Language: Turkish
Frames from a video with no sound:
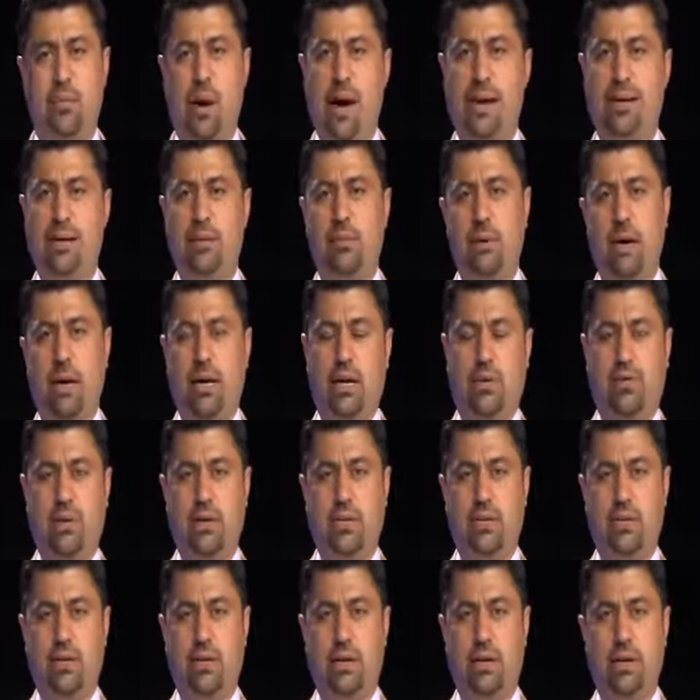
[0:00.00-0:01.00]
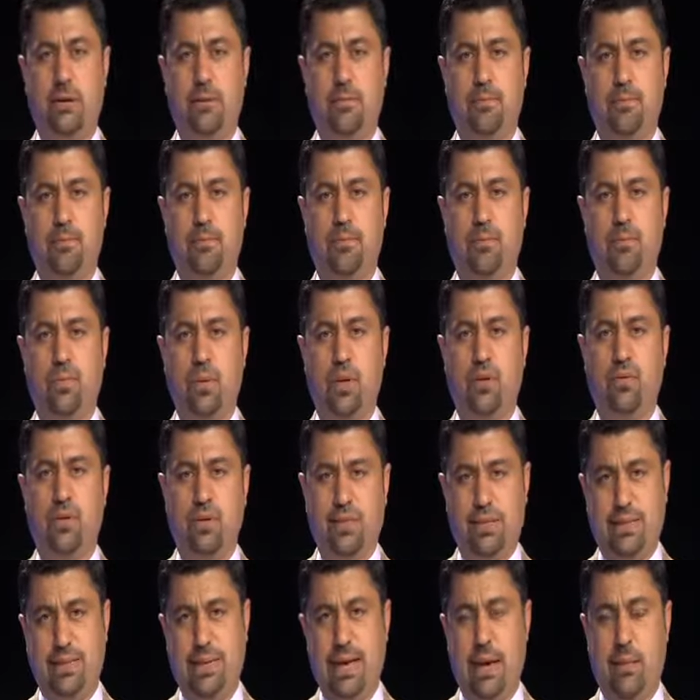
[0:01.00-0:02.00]
bayramı arefesinde.
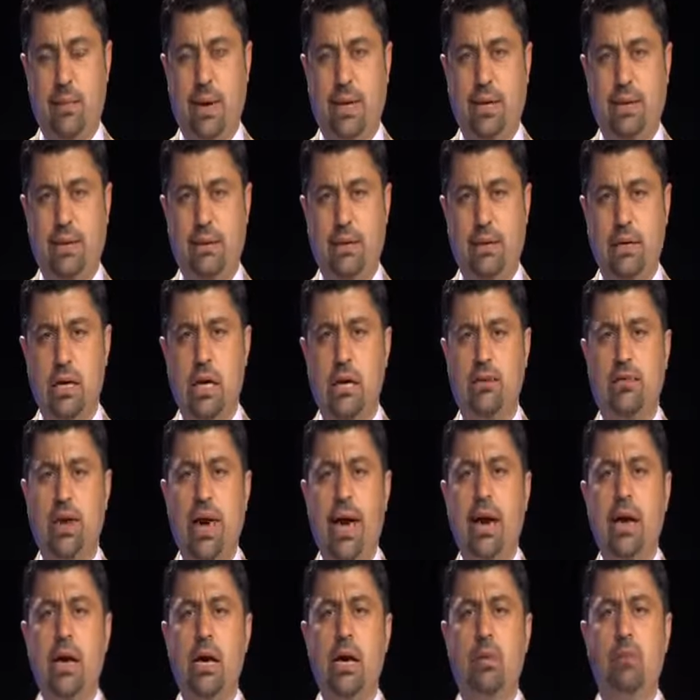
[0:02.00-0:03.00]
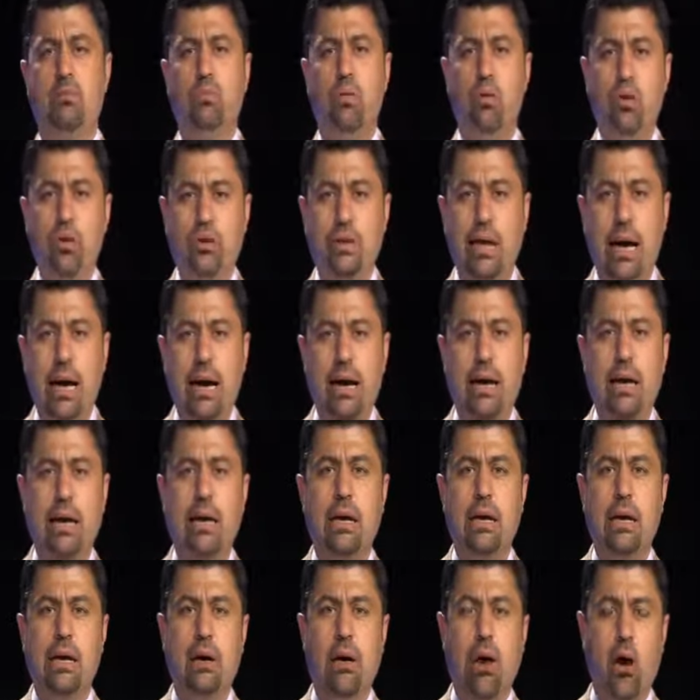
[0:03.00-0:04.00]
Fısıh yemeğini. Ve burada
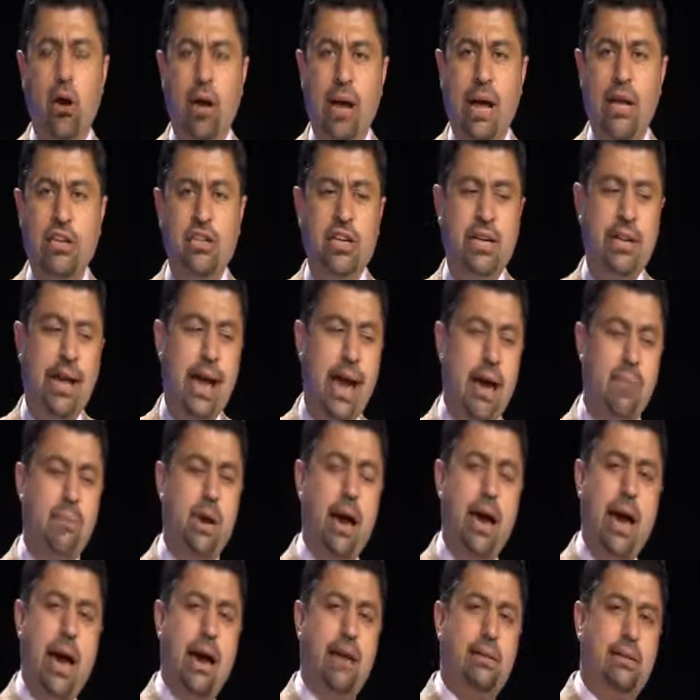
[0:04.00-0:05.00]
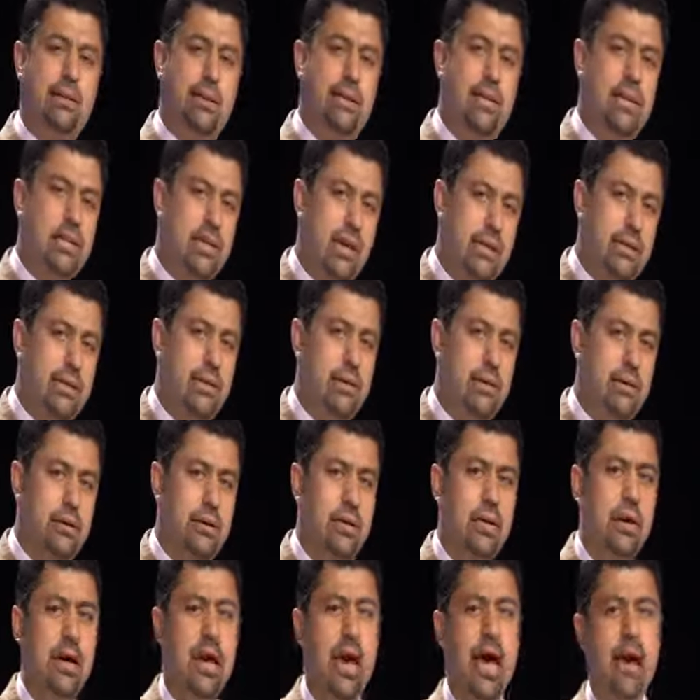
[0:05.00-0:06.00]
öğrencinin hem ayaklarını yıkadı
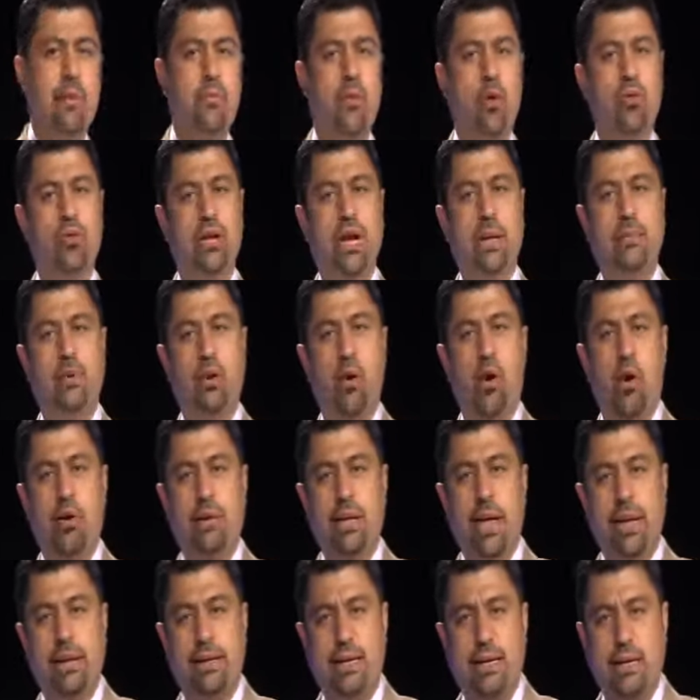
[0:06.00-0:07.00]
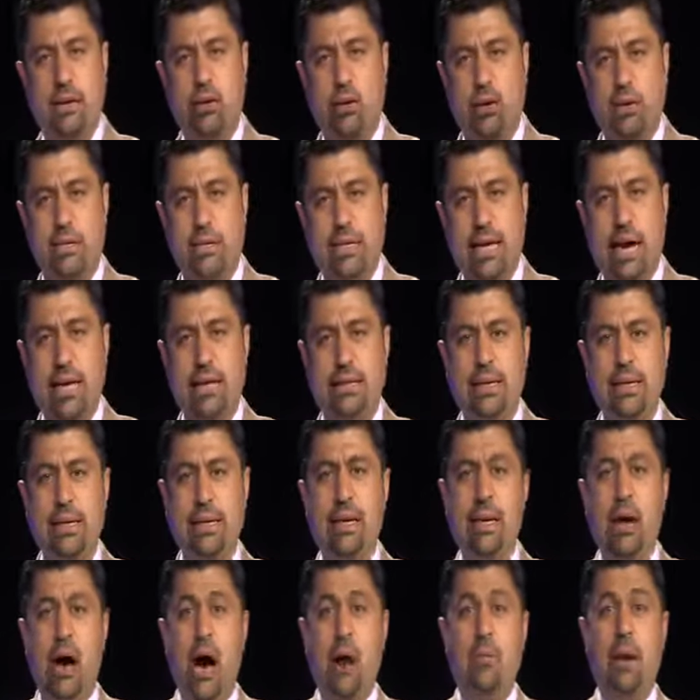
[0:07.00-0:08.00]
hem onlara bir örneklilik gösterdi.
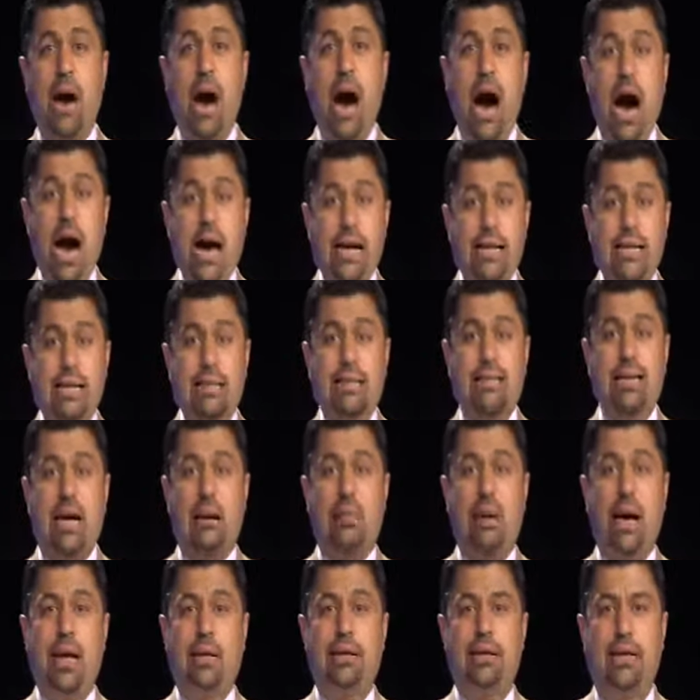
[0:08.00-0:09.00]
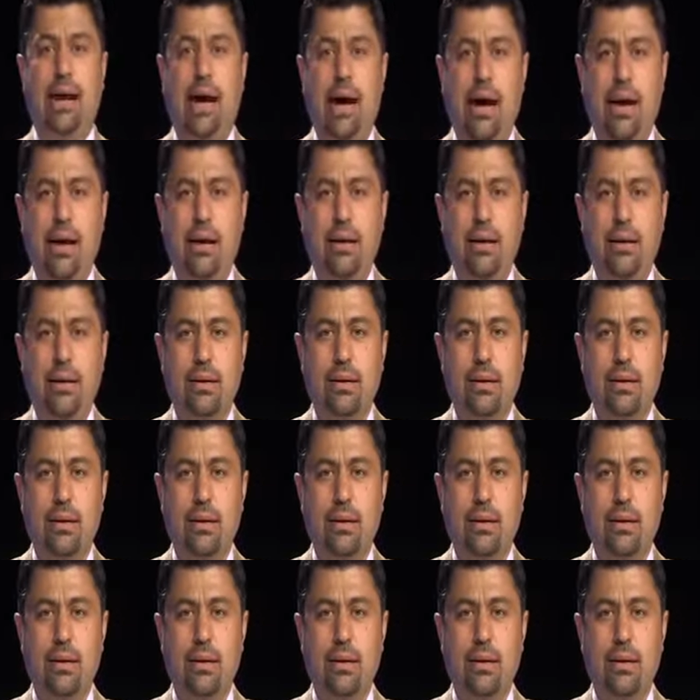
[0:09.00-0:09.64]
Ama aynı zamanda